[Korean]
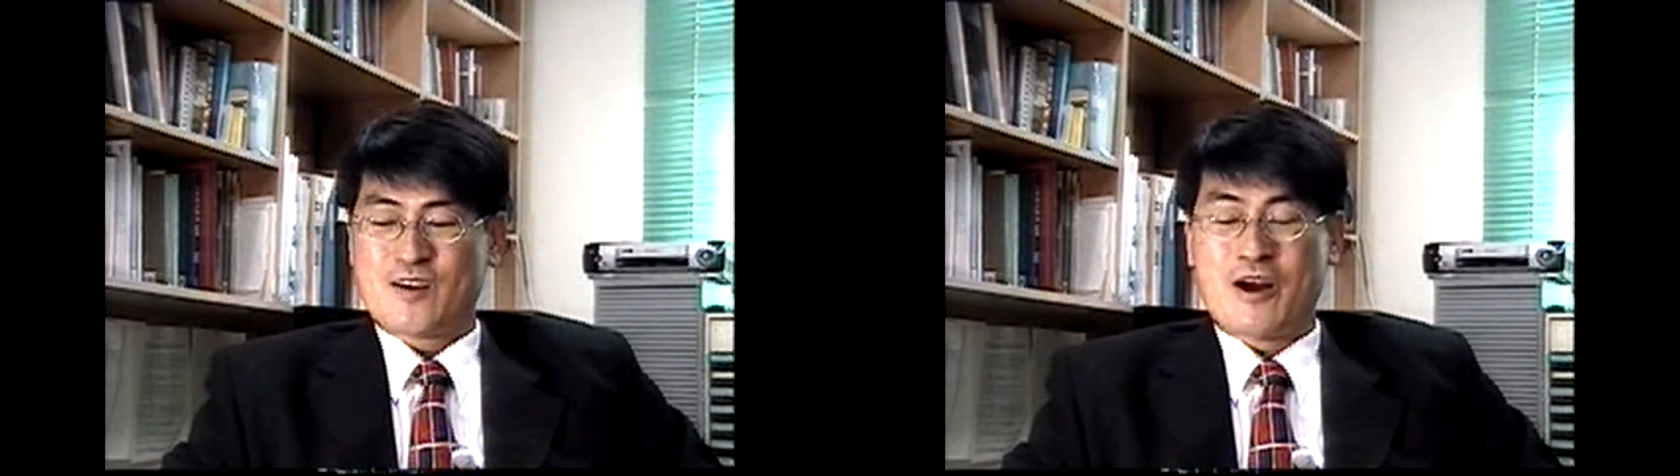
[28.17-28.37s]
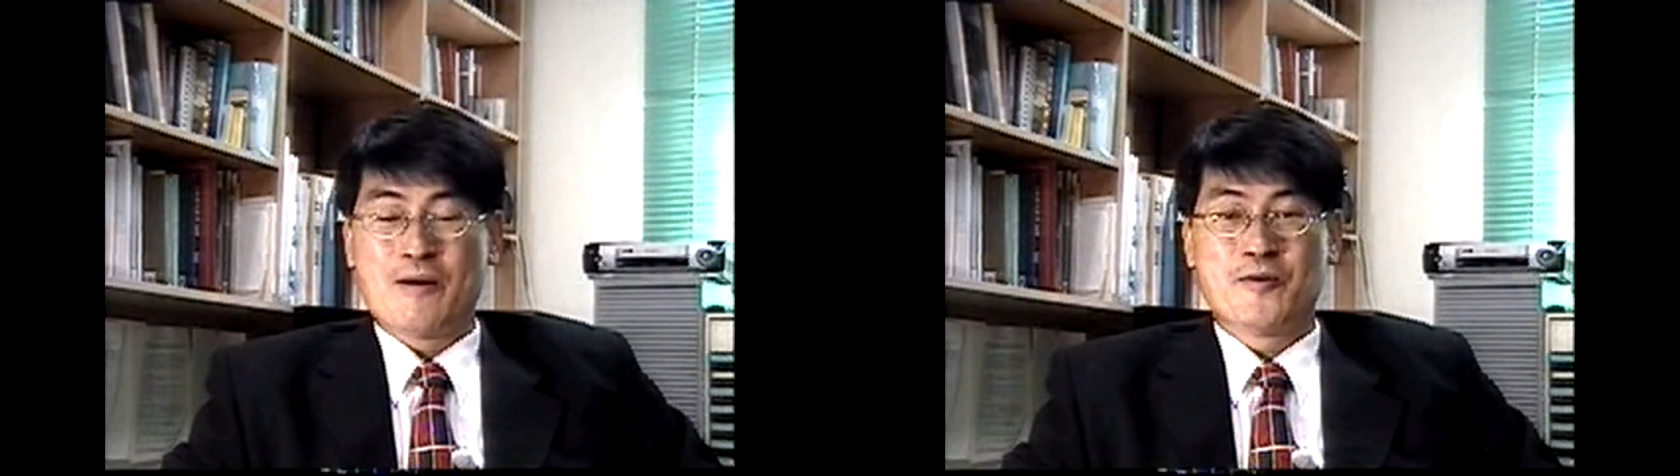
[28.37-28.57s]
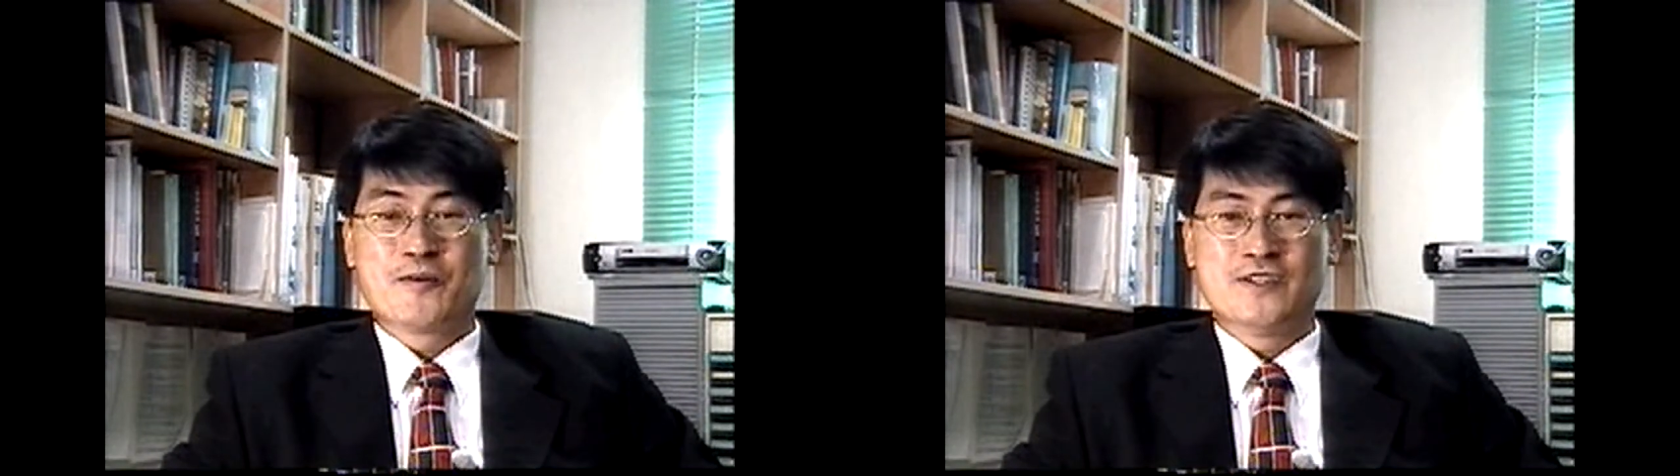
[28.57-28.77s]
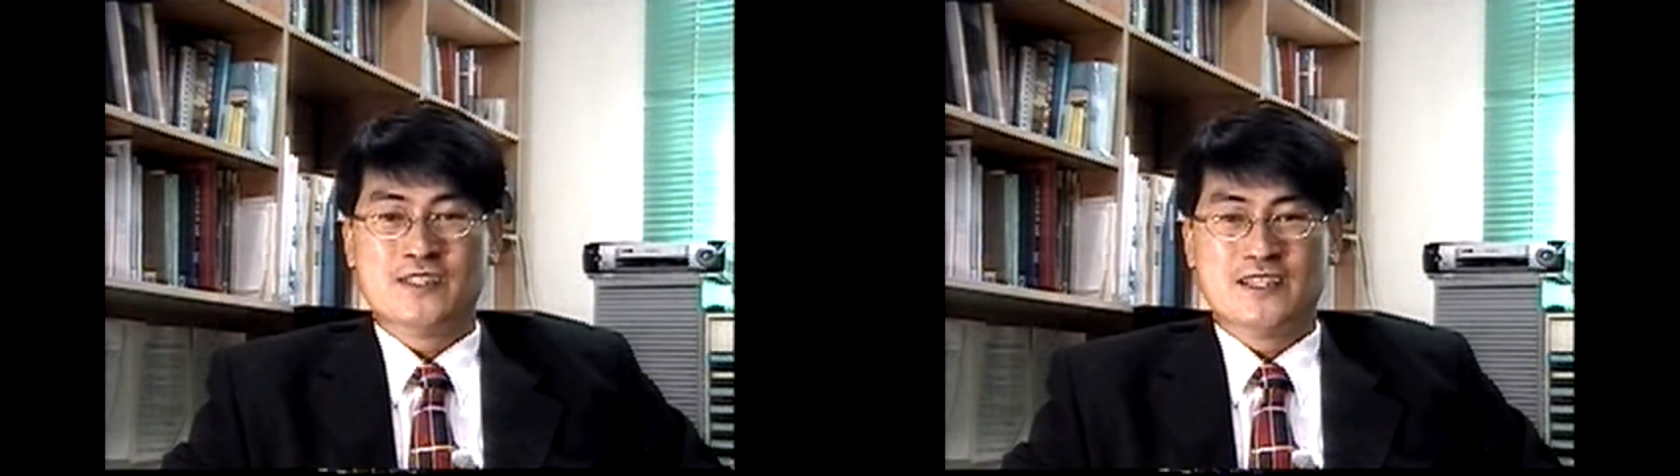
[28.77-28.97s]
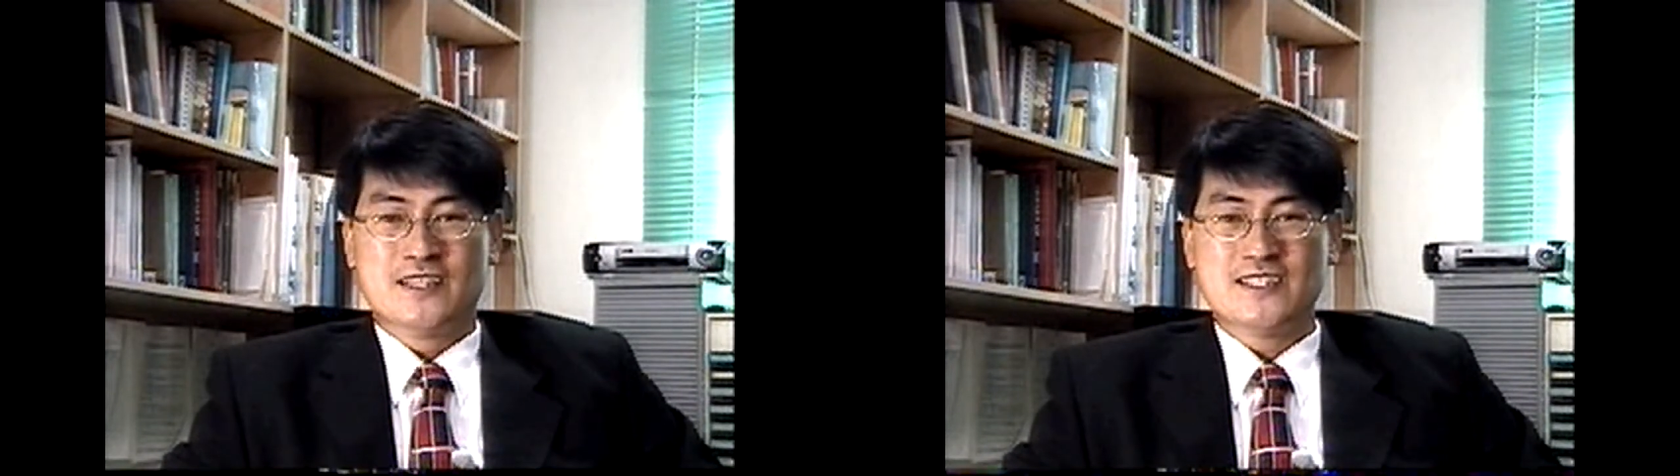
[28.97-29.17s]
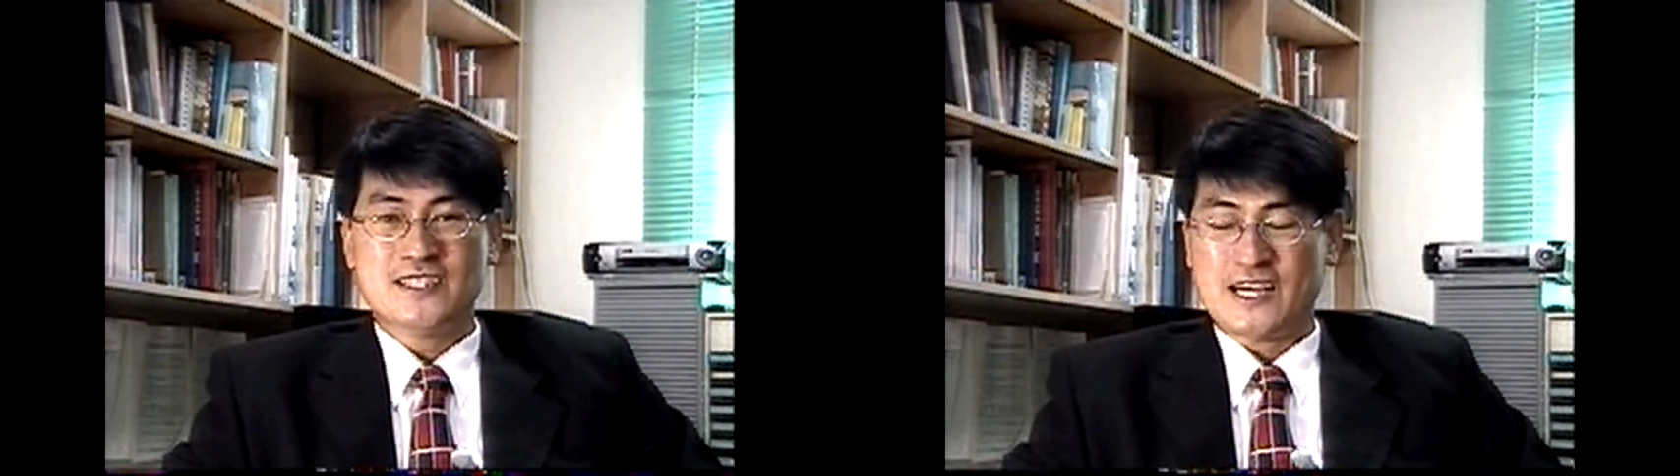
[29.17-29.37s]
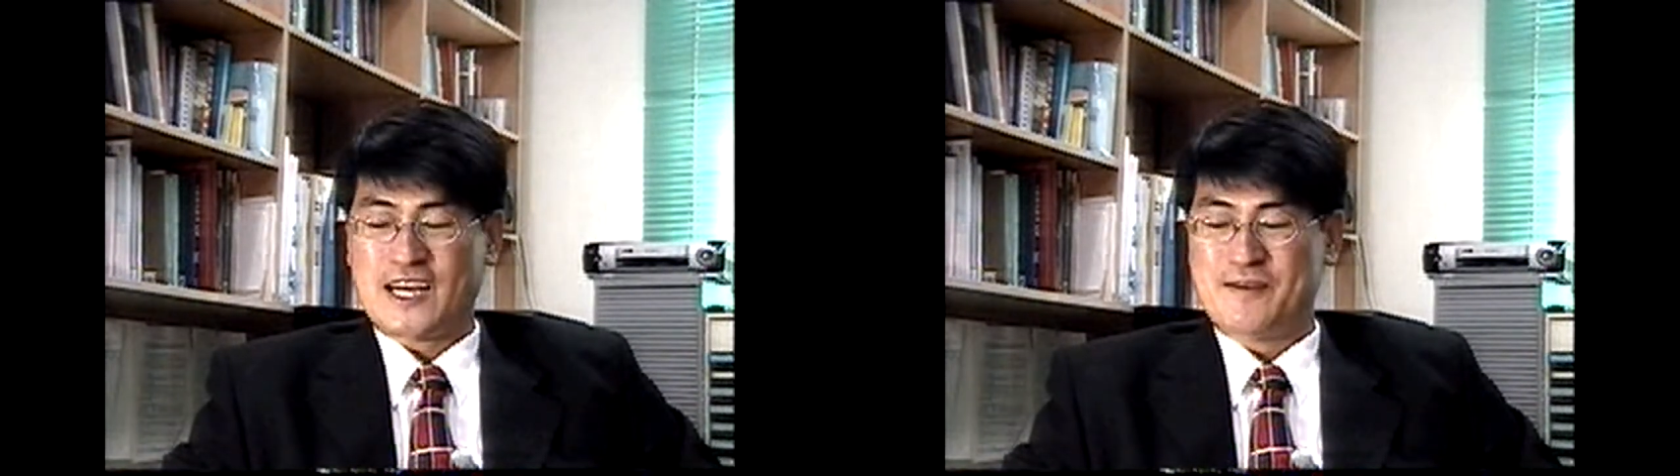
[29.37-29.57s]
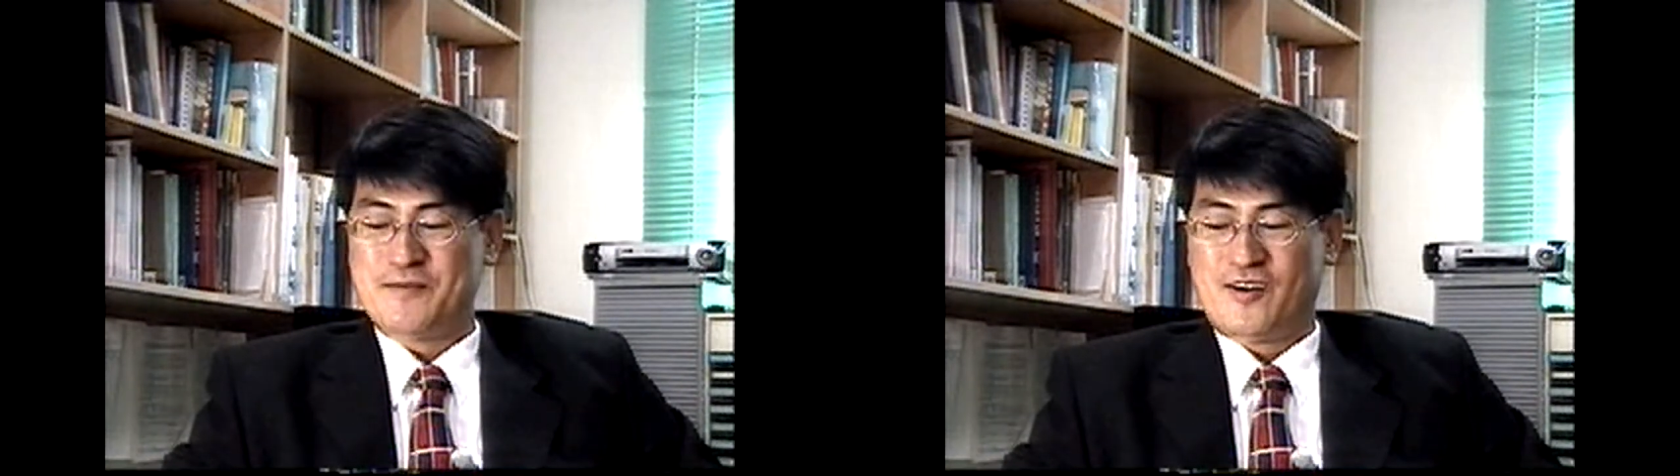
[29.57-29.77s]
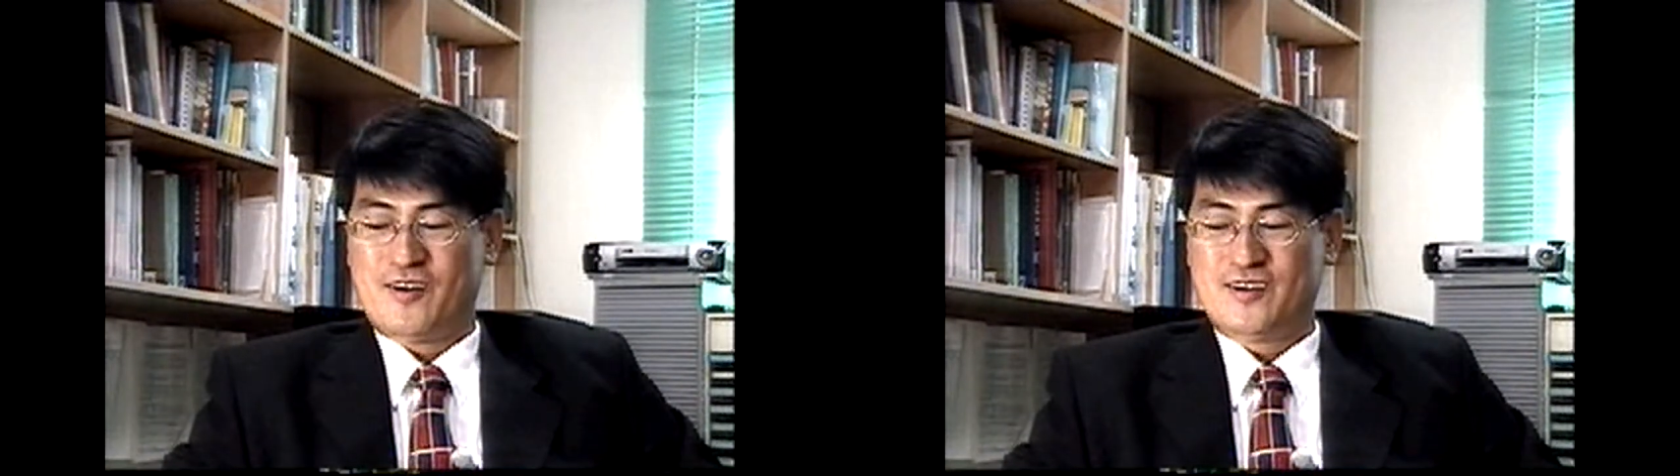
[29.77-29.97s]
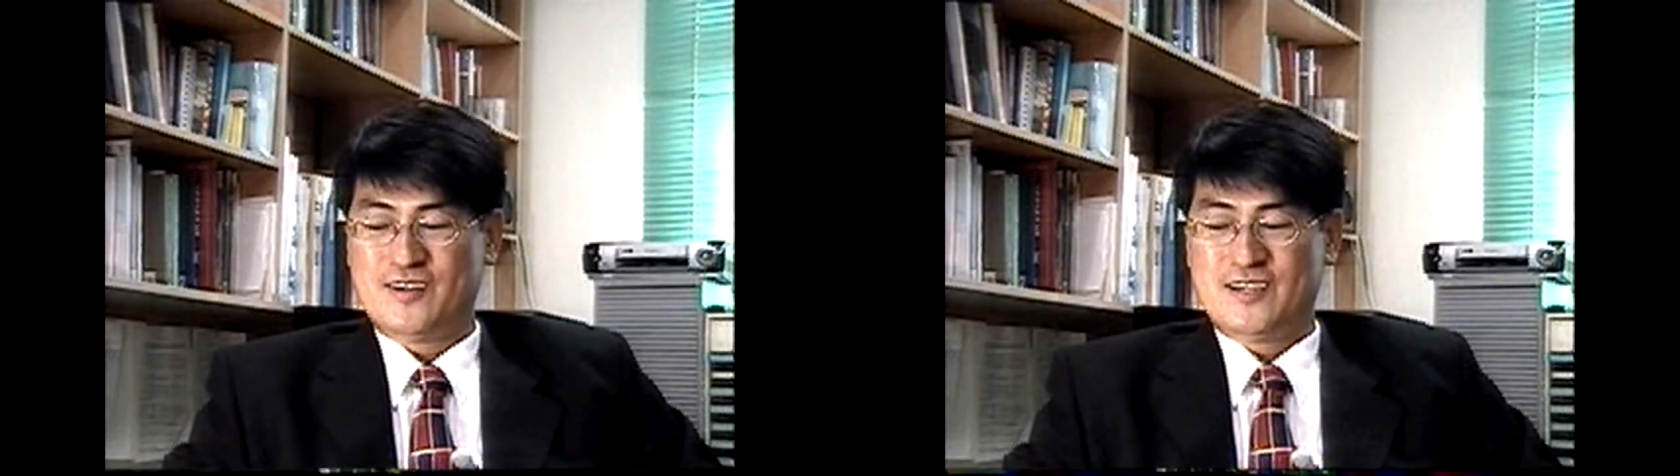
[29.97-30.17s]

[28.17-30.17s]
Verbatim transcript: 과목을 시작하며